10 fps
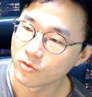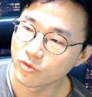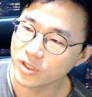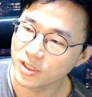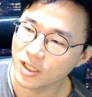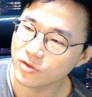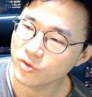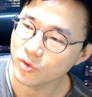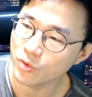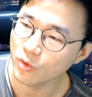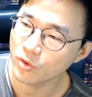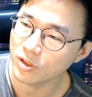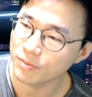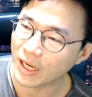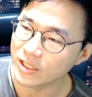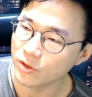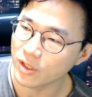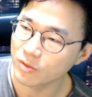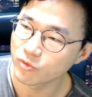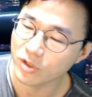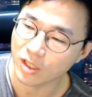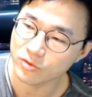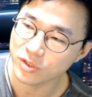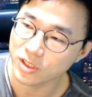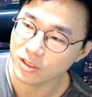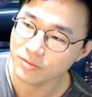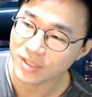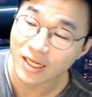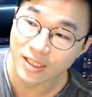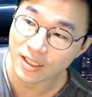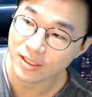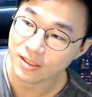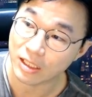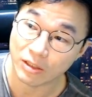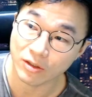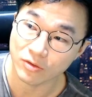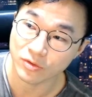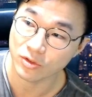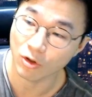우리의 수요를 반영한 물가도 지금 상당히 내려가고 있어요.